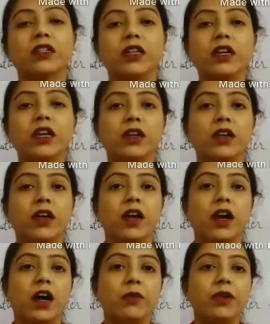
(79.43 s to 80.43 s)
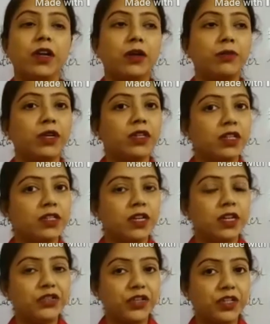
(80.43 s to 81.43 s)
देखिए अब ये हमने इतने
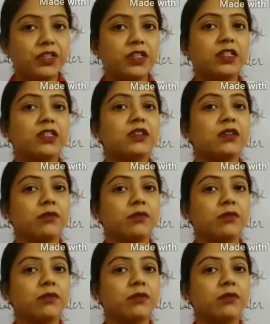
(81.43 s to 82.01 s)
सारे चेंजेस